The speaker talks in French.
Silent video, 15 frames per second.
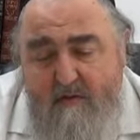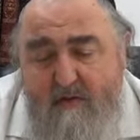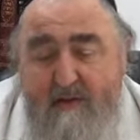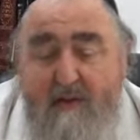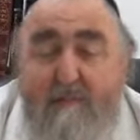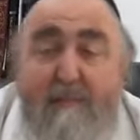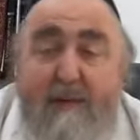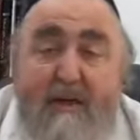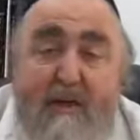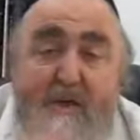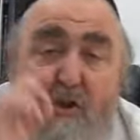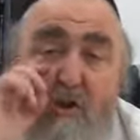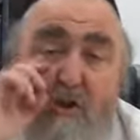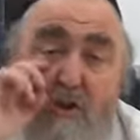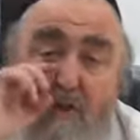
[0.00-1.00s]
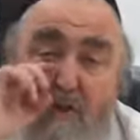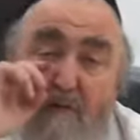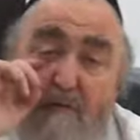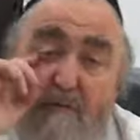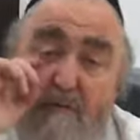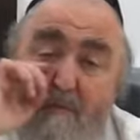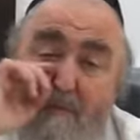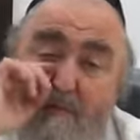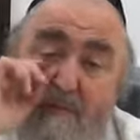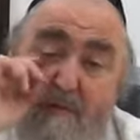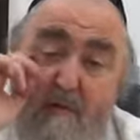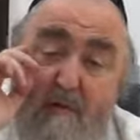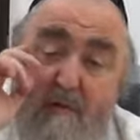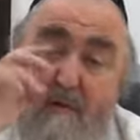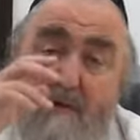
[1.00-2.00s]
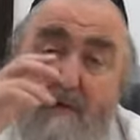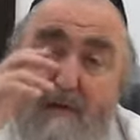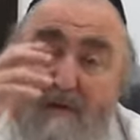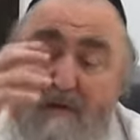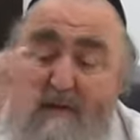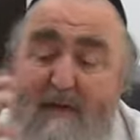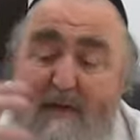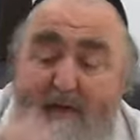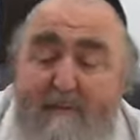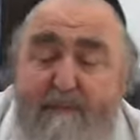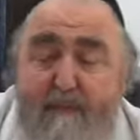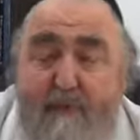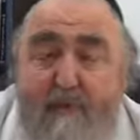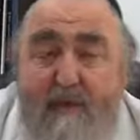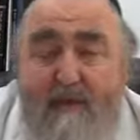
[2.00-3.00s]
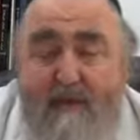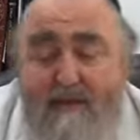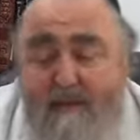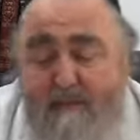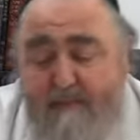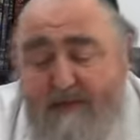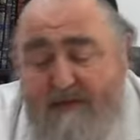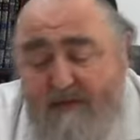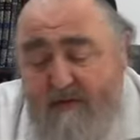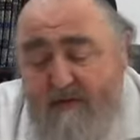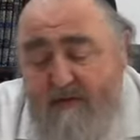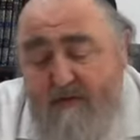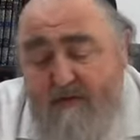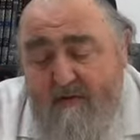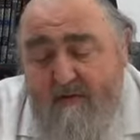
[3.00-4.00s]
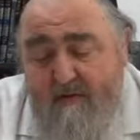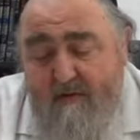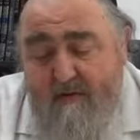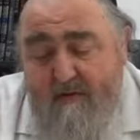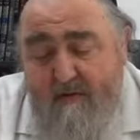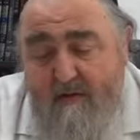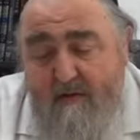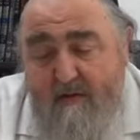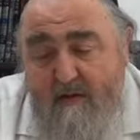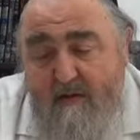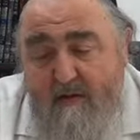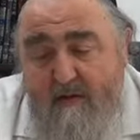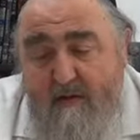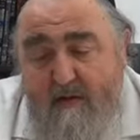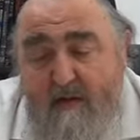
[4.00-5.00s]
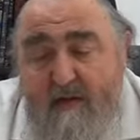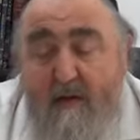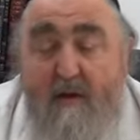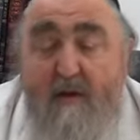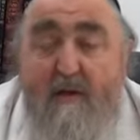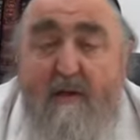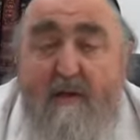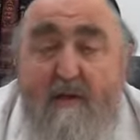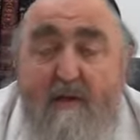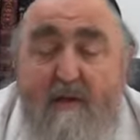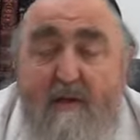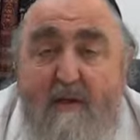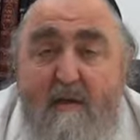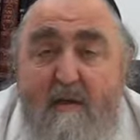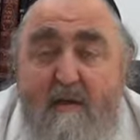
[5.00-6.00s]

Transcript: les empêche d'aller punir cette personne, et il leur dit,